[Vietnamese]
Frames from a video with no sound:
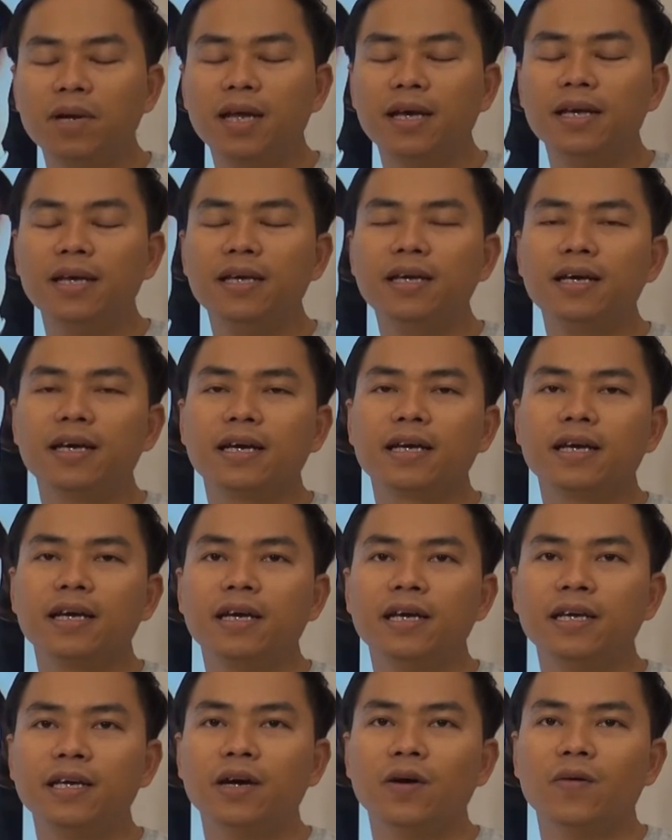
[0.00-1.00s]
tâm lý
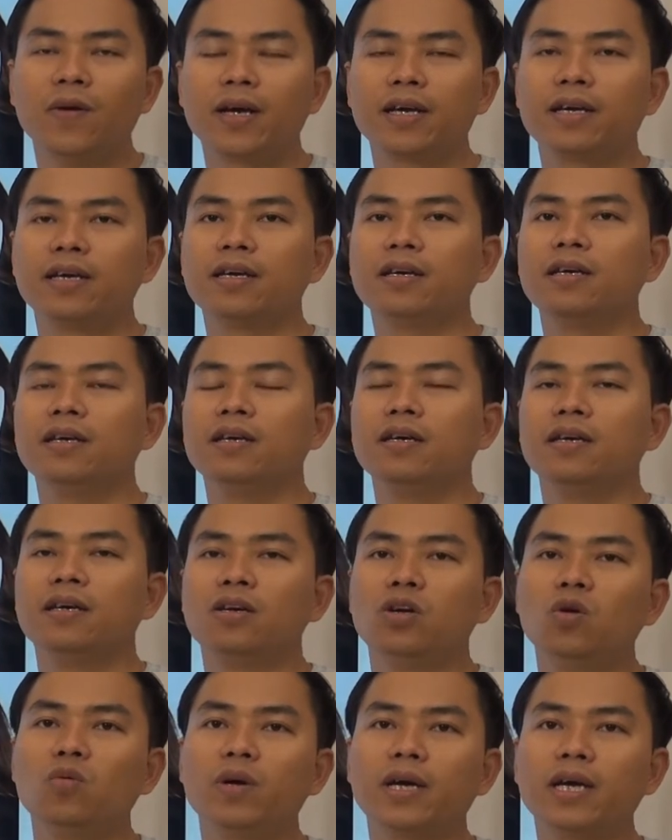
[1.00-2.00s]
anh ấy hiểu anh ấy
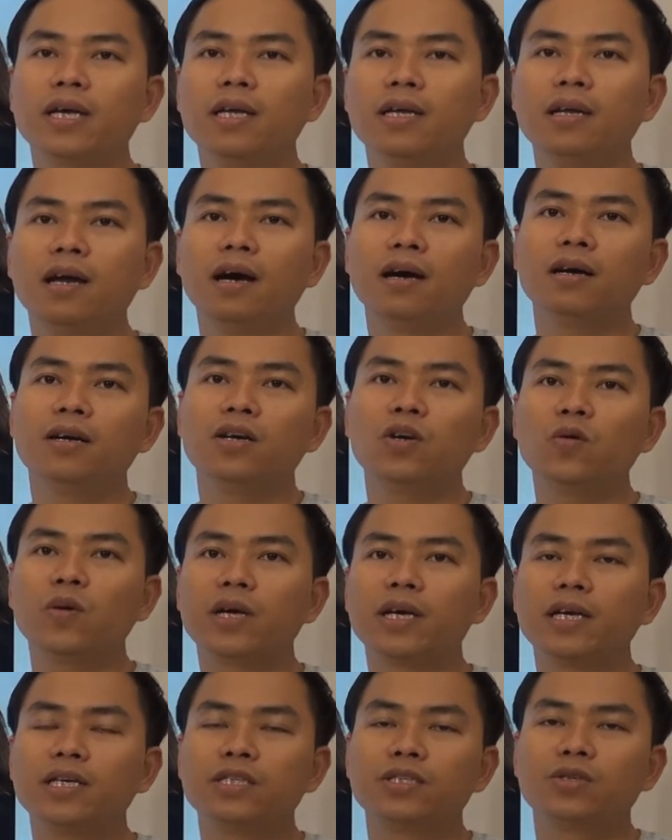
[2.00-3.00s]
lúc anh ấy
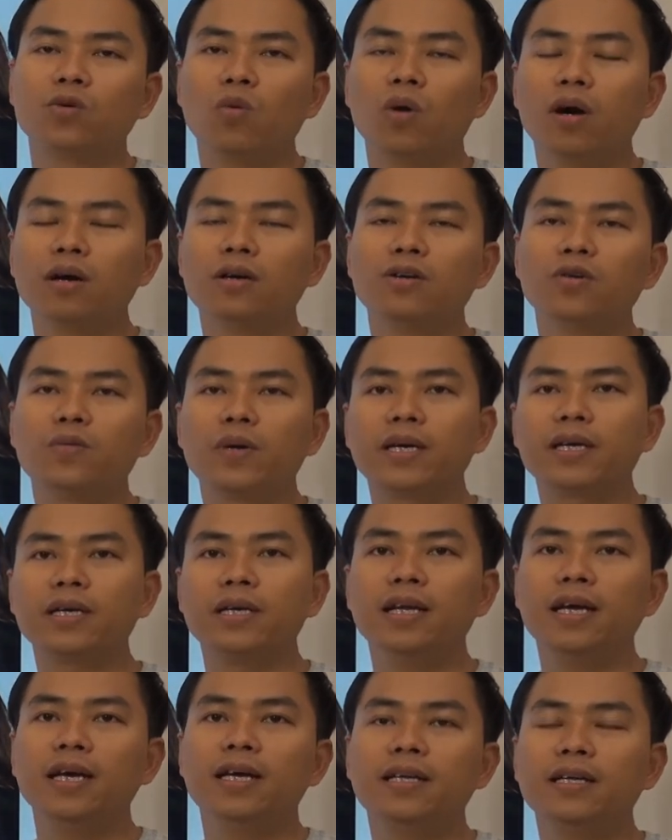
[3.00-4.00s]
nâng lúc anh ấy xuống lúc
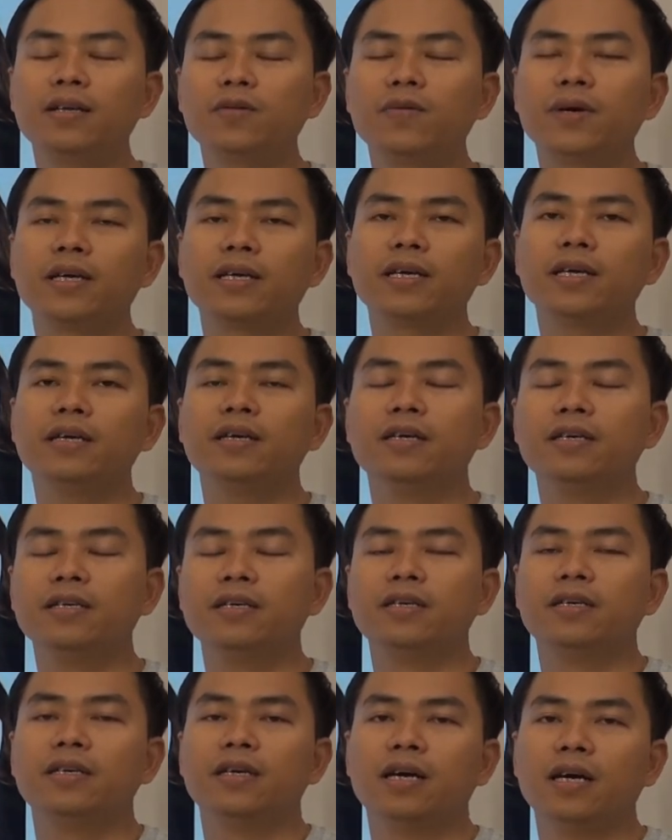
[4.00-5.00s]
anh ấy lên lúc anh ấy
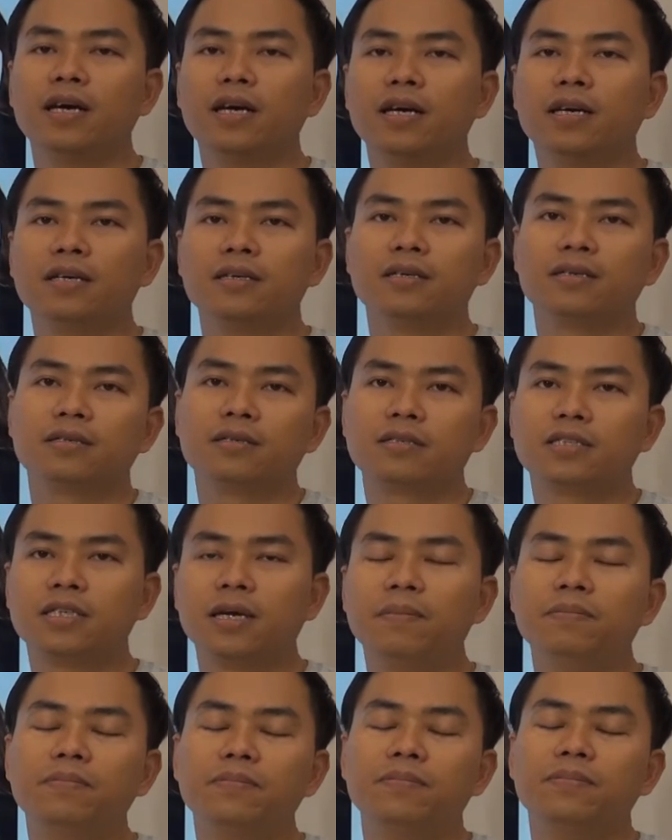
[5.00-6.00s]
uh,
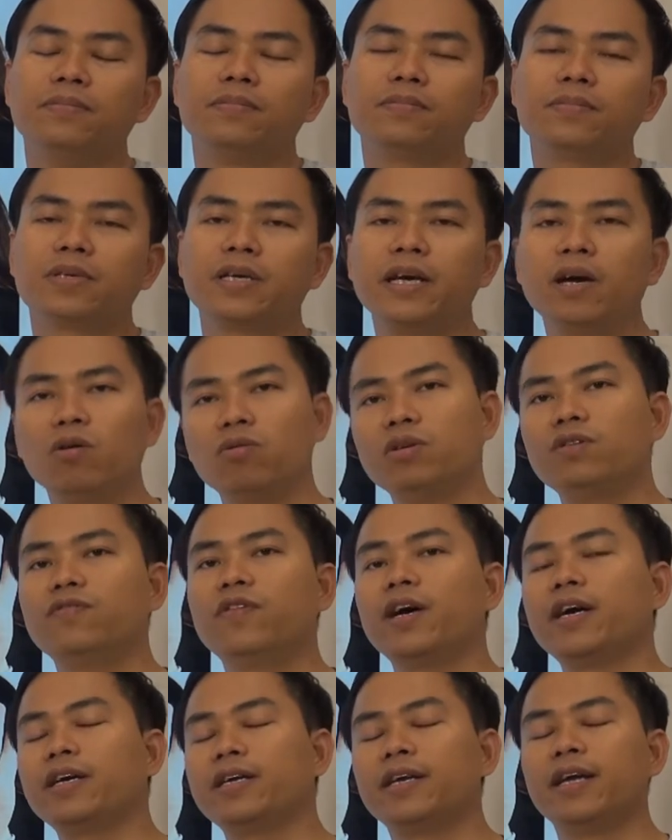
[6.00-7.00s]
trầm kiểu
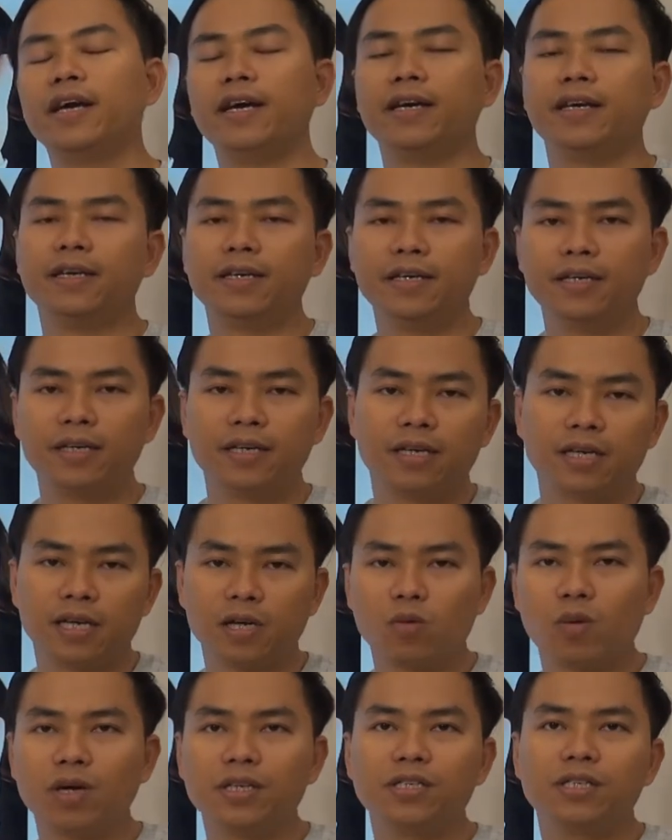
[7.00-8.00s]
như vậy để
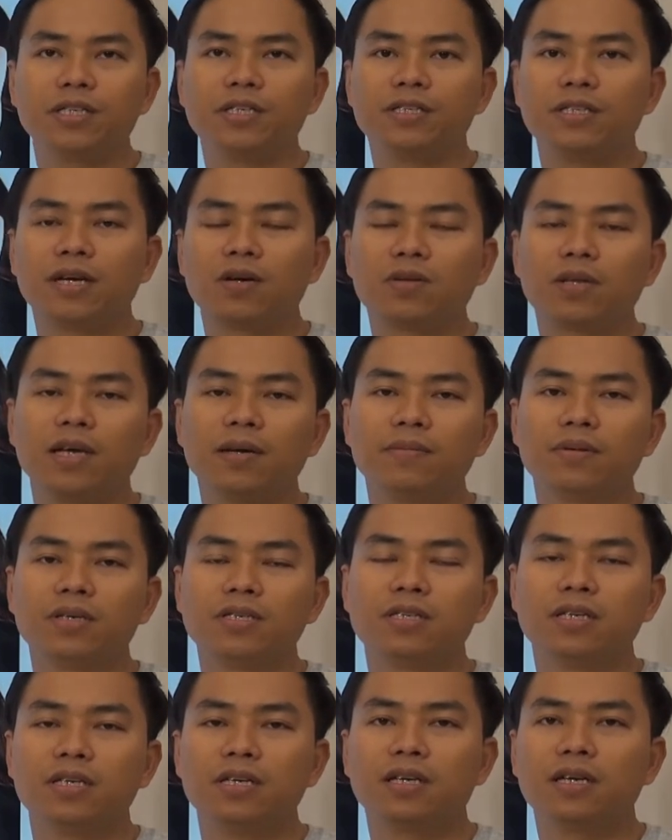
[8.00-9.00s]
cái quá trình giao tiếp
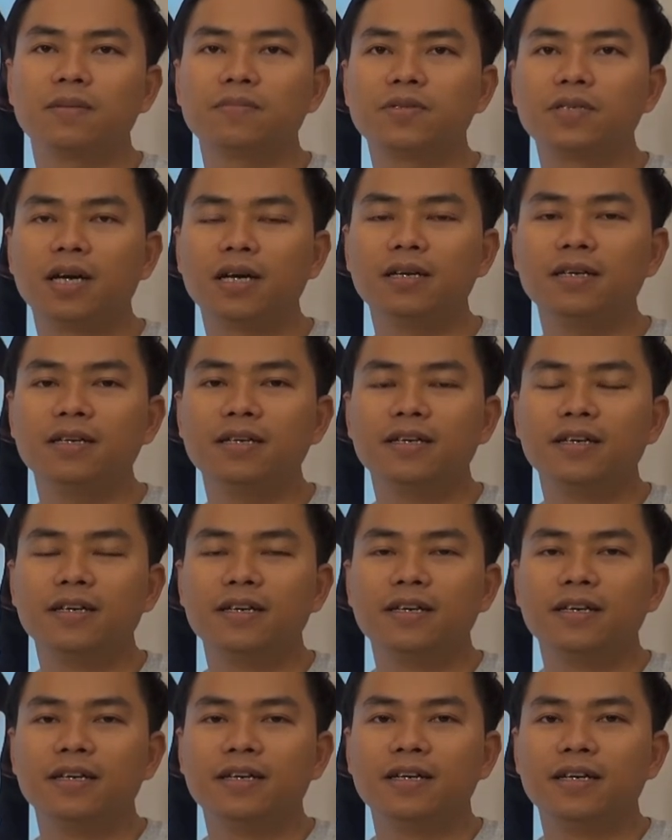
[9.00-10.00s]
nó trở nên hấp dẫn
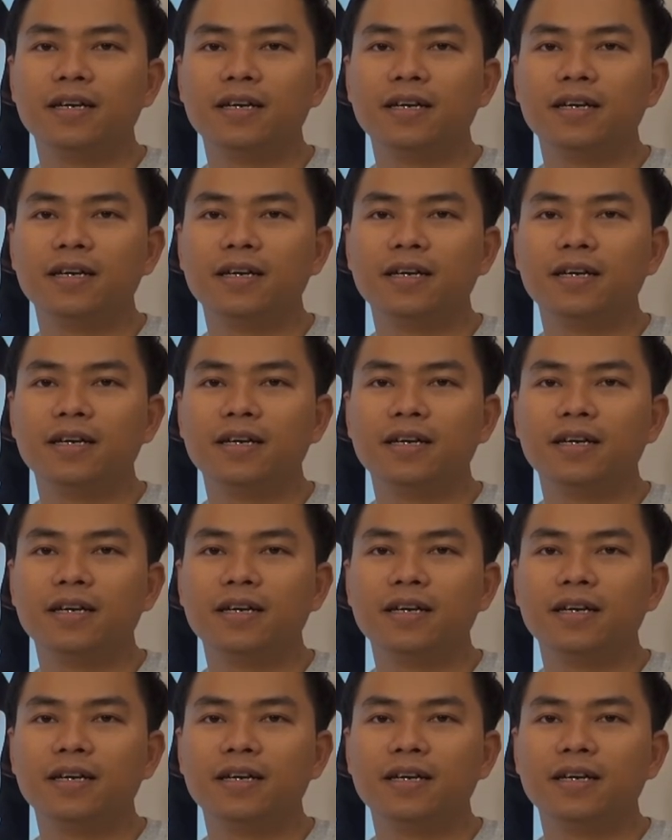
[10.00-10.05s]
